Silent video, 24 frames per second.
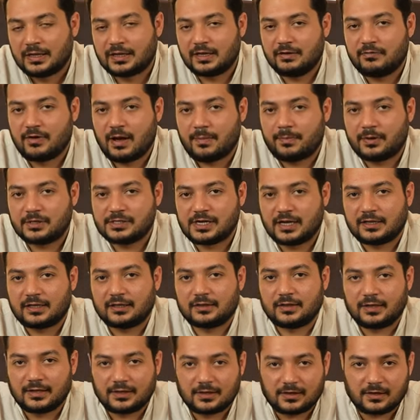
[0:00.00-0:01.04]
कि वहाँ पर
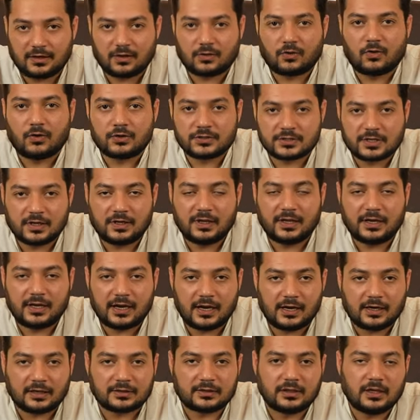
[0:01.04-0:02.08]
ज़्यादातर कोस्टल
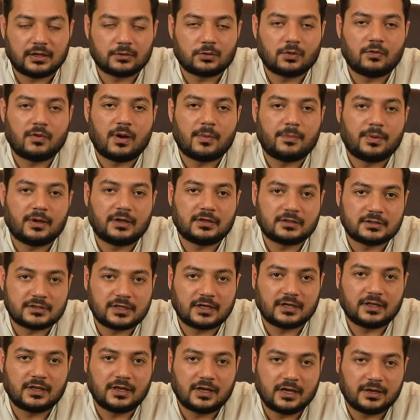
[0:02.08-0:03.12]
एरिया लगते हैं तो वहाँ पर
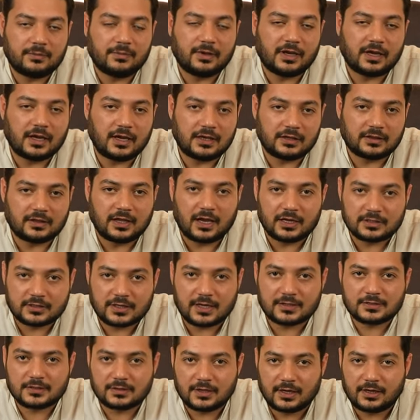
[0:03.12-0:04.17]
सर्दी गर्मी का इतना
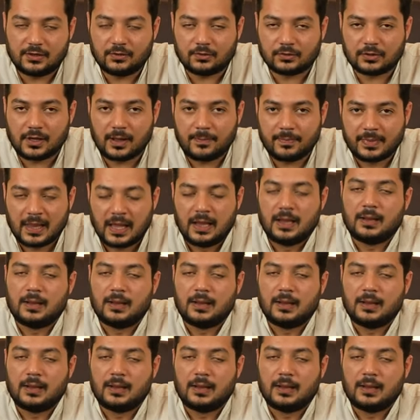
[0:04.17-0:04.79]
एहसास नहीं होता